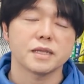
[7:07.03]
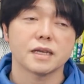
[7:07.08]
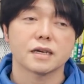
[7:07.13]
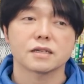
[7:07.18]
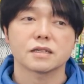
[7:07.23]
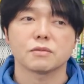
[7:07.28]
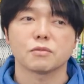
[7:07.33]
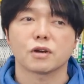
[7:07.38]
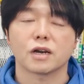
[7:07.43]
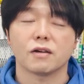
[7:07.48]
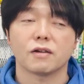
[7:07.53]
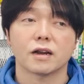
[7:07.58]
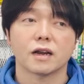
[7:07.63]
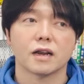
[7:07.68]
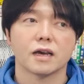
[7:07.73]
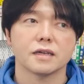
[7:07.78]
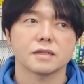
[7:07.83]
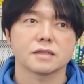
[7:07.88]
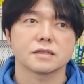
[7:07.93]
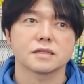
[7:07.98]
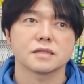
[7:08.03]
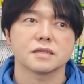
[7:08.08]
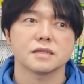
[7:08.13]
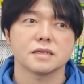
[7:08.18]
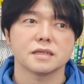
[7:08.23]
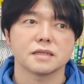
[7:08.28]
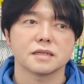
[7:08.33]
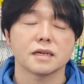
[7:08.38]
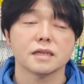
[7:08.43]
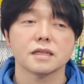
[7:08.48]
見なくても変わらないです
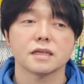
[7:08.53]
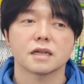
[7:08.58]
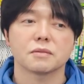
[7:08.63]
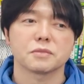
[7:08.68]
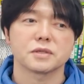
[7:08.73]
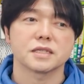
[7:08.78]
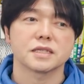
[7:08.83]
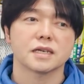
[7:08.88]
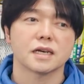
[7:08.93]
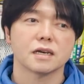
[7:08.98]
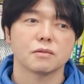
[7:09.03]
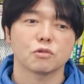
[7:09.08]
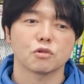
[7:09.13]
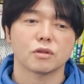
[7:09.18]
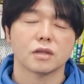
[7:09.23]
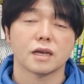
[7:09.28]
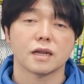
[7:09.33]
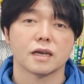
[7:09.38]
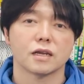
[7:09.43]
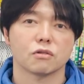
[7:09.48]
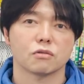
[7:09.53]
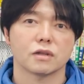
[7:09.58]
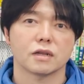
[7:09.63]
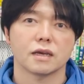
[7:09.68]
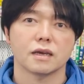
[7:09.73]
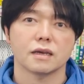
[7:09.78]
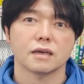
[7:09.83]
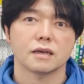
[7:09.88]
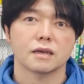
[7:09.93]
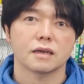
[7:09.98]
し、だったら時間がもったいないので
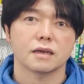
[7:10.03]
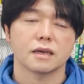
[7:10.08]
ね、